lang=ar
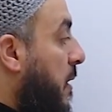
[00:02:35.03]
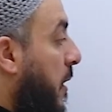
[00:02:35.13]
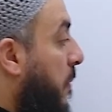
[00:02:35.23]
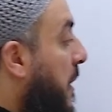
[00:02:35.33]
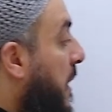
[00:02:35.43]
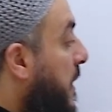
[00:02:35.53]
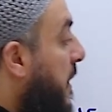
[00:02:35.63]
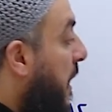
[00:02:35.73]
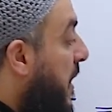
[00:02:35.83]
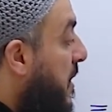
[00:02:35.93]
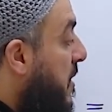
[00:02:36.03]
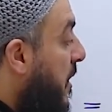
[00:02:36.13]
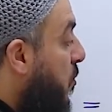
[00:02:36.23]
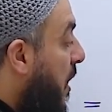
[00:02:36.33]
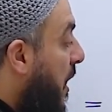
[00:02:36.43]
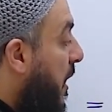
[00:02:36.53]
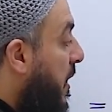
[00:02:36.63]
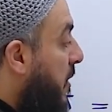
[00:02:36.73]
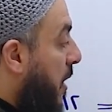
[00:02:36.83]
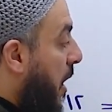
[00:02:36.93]
طيب 3 زائد
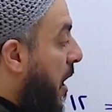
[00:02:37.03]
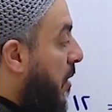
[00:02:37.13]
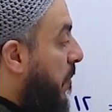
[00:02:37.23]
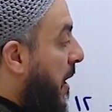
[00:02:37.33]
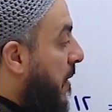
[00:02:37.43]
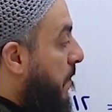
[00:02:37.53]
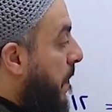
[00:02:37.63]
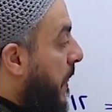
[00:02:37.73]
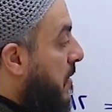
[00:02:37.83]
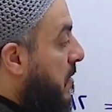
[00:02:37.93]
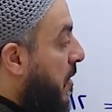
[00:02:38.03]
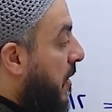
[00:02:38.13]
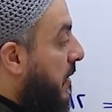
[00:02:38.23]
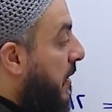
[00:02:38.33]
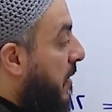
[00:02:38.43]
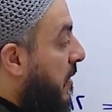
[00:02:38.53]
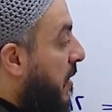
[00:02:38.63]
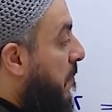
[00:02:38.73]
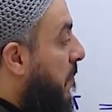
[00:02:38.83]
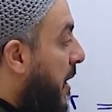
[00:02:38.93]
1 4 صارت
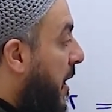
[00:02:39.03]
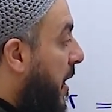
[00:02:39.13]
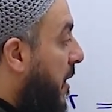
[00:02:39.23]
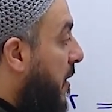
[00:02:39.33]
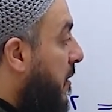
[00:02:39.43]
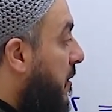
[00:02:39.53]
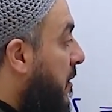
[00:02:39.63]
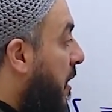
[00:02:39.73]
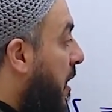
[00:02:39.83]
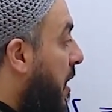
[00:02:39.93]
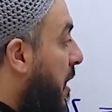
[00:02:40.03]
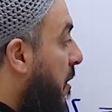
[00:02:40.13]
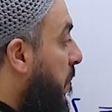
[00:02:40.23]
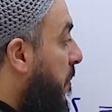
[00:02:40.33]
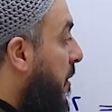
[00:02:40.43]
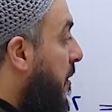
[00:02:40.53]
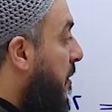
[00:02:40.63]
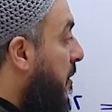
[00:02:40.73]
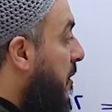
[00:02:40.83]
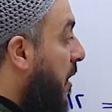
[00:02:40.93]
2 باء ضرب
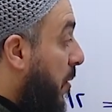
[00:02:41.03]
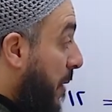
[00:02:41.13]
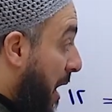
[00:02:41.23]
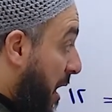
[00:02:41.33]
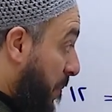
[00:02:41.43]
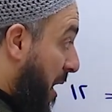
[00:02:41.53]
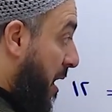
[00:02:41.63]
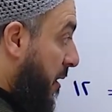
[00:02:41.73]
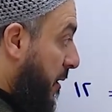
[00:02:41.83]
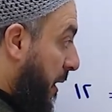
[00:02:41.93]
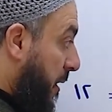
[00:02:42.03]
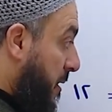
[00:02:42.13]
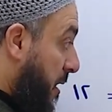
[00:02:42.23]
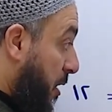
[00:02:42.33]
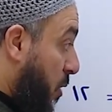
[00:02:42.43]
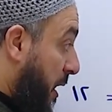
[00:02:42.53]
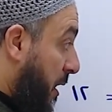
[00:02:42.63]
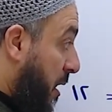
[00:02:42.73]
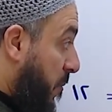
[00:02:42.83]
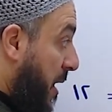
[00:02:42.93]
ضرب 4 3 زائد 1
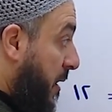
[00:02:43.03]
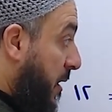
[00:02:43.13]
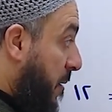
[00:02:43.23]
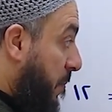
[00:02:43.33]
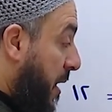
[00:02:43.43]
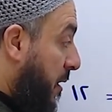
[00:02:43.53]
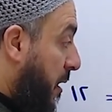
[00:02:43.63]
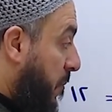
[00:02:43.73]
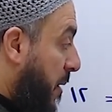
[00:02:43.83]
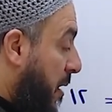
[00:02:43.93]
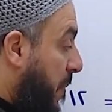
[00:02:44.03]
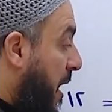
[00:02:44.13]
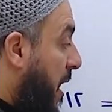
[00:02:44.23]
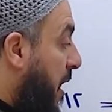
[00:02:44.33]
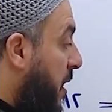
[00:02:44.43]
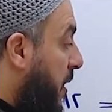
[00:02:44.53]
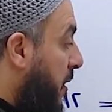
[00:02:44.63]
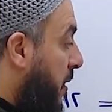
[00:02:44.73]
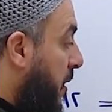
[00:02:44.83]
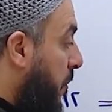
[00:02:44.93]
4 2 باء ضرب 4
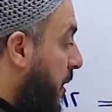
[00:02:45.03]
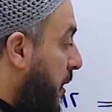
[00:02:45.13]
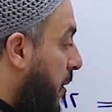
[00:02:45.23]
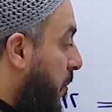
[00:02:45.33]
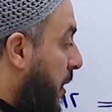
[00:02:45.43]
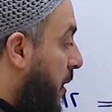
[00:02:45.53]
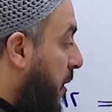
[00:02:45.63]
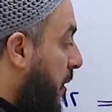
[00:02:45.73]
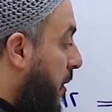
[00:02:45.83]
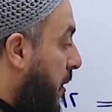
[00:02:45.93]
8 باء